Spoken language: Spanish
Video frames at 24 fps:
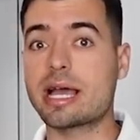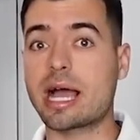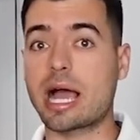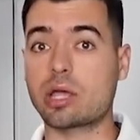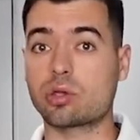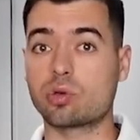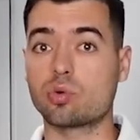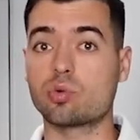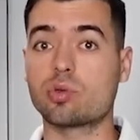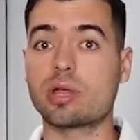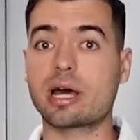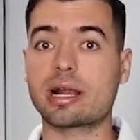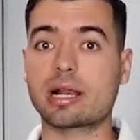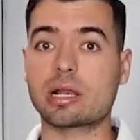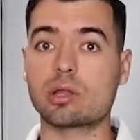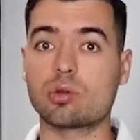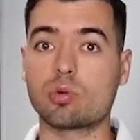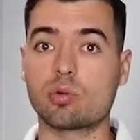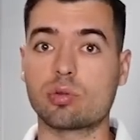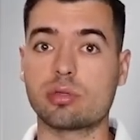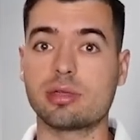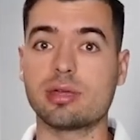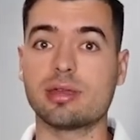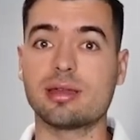ayuda a
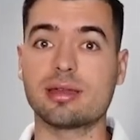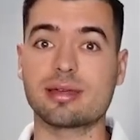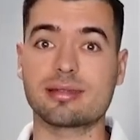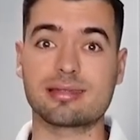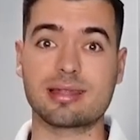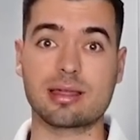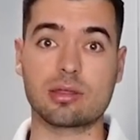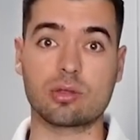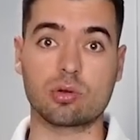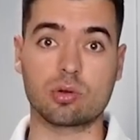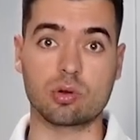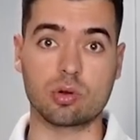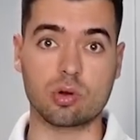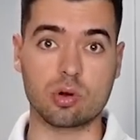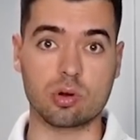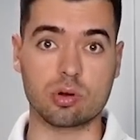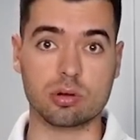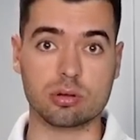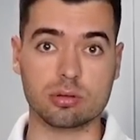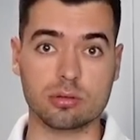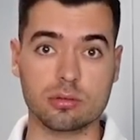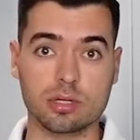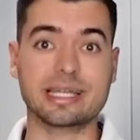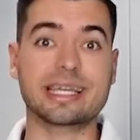reducir este
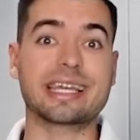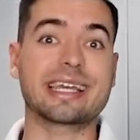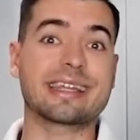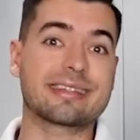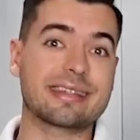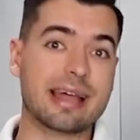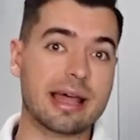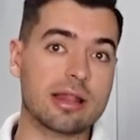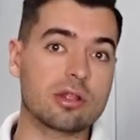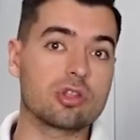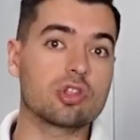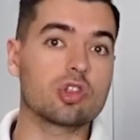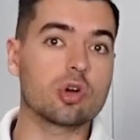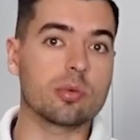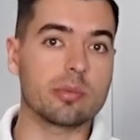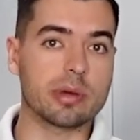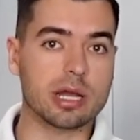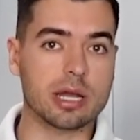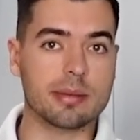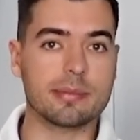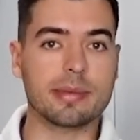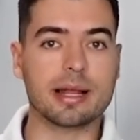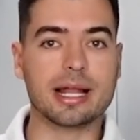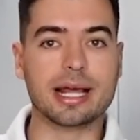dolor que tanto
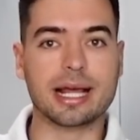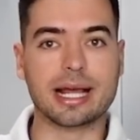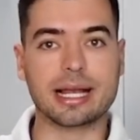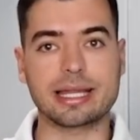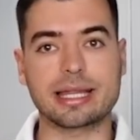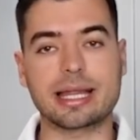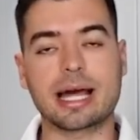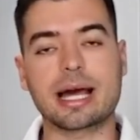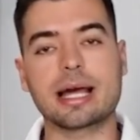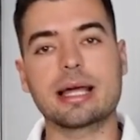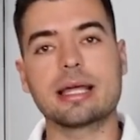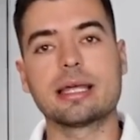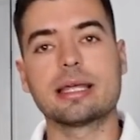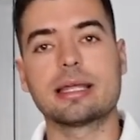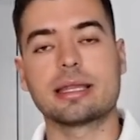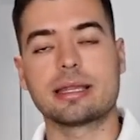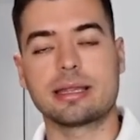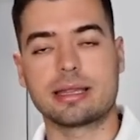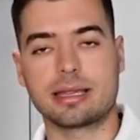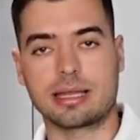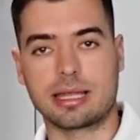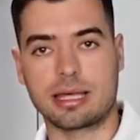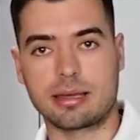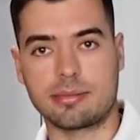merma la calidad
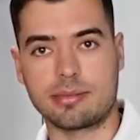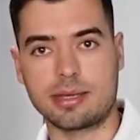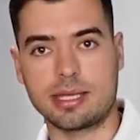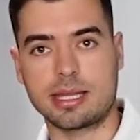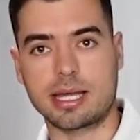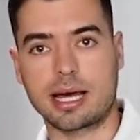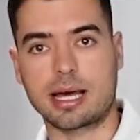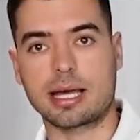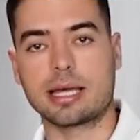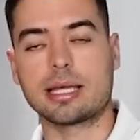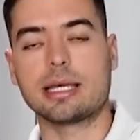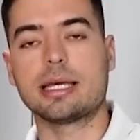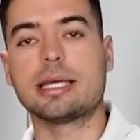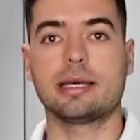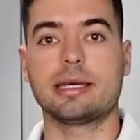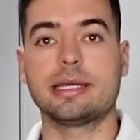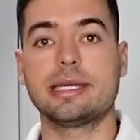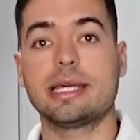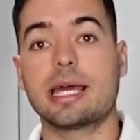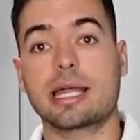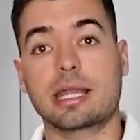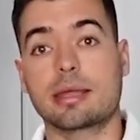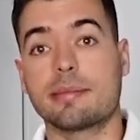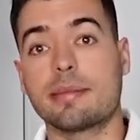de vida
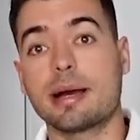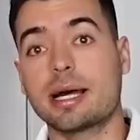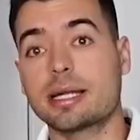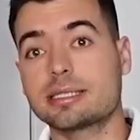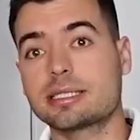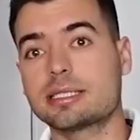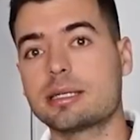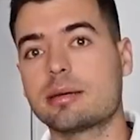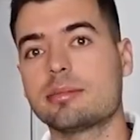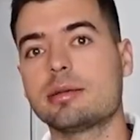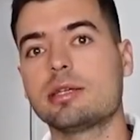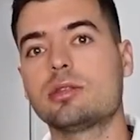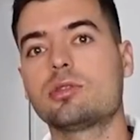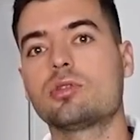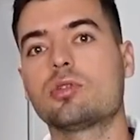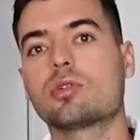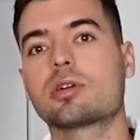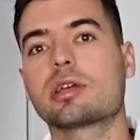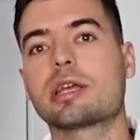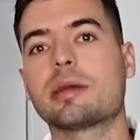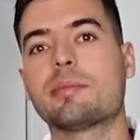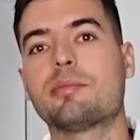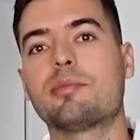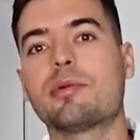y además se ha
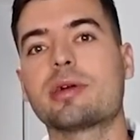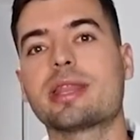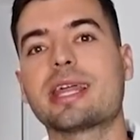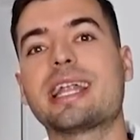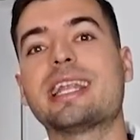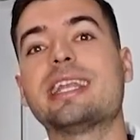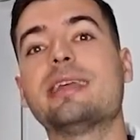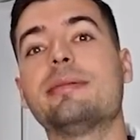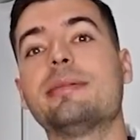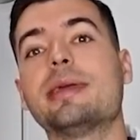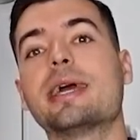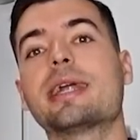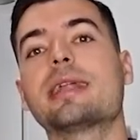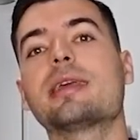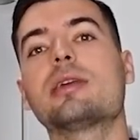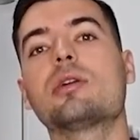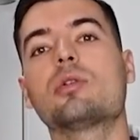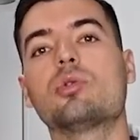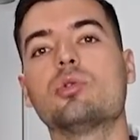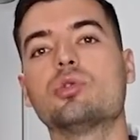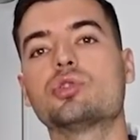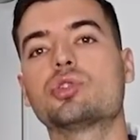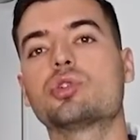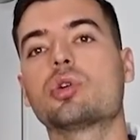visto que puede aliviar
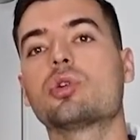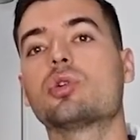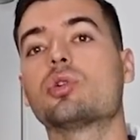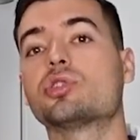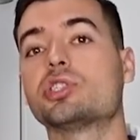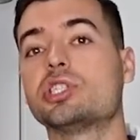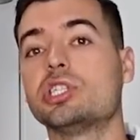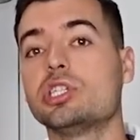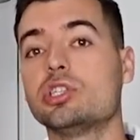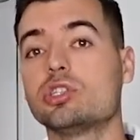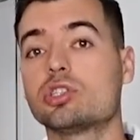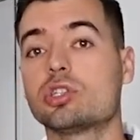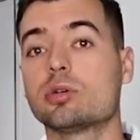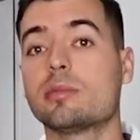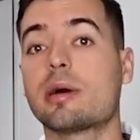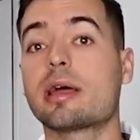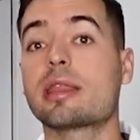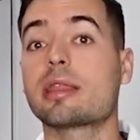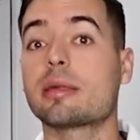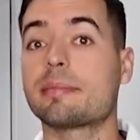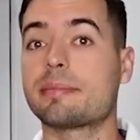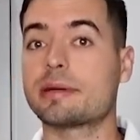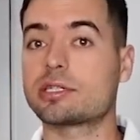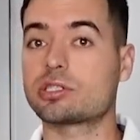incluso los
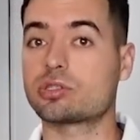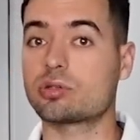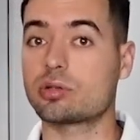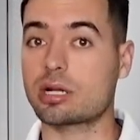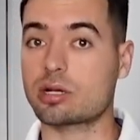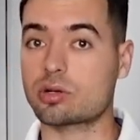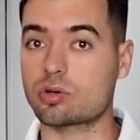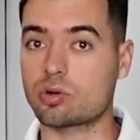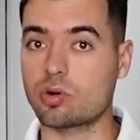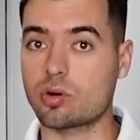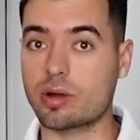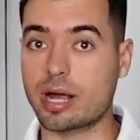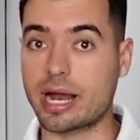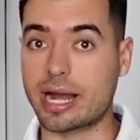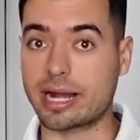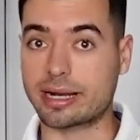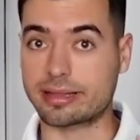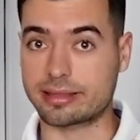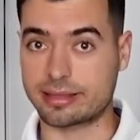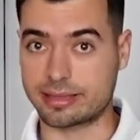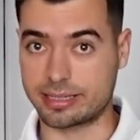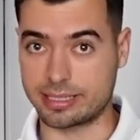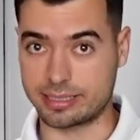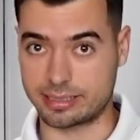síntomas de personas con
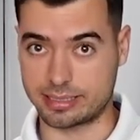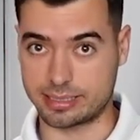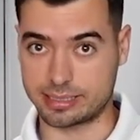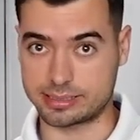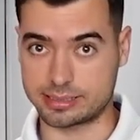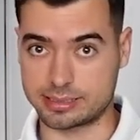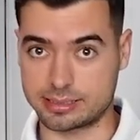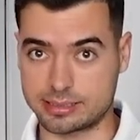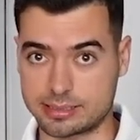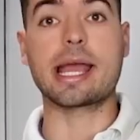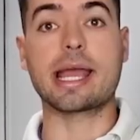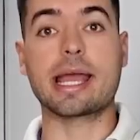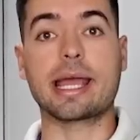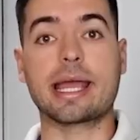artritis.